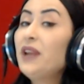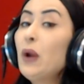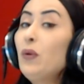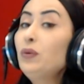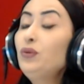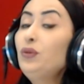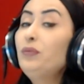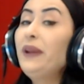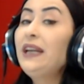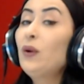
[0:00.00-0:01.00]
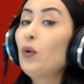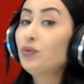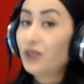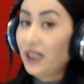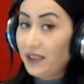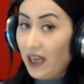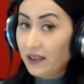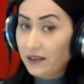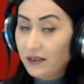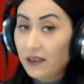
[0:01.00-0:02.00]
ne olduğu belli olsa da
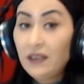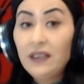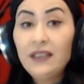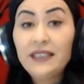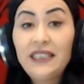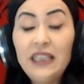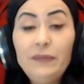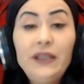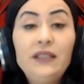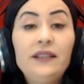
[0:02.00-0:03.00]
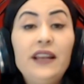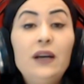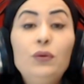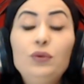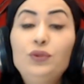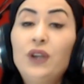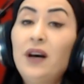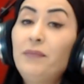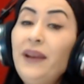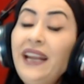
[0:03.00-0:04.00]
kimin ne
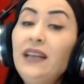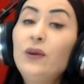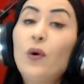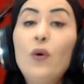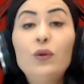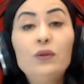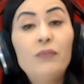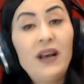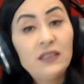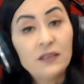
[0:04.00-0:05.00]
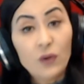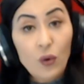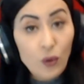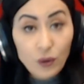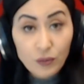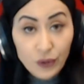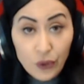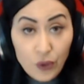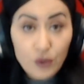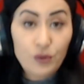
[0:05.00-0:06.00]
olacağı belli olmaz,
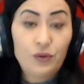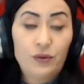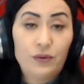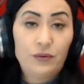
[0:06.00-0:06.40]
olmuyor.